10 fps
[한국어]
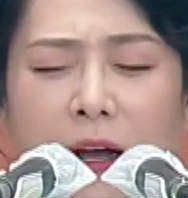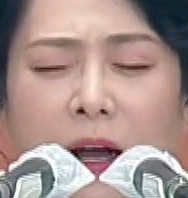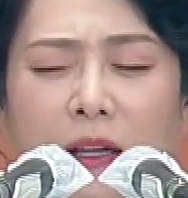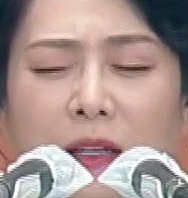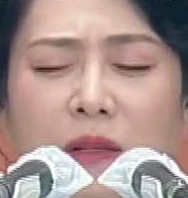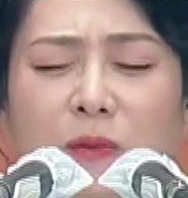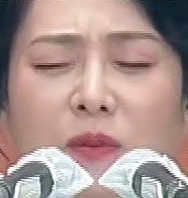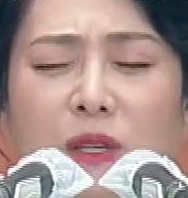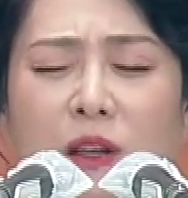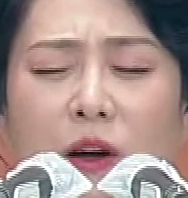하나님을
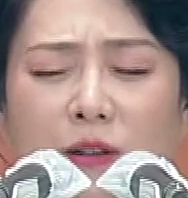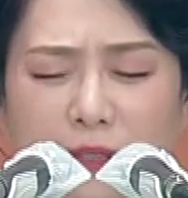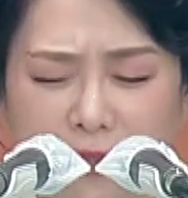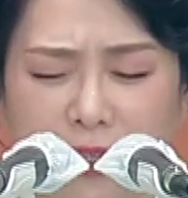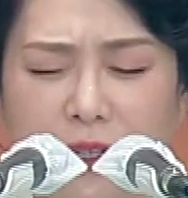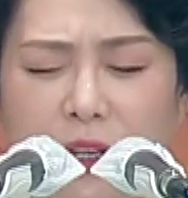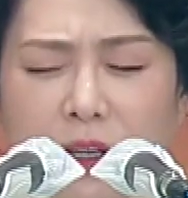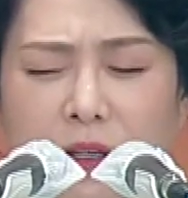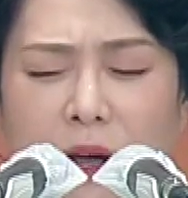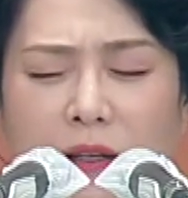믿어 드리니
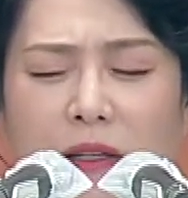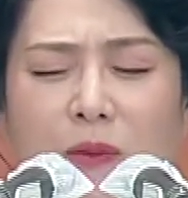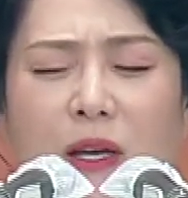하나님의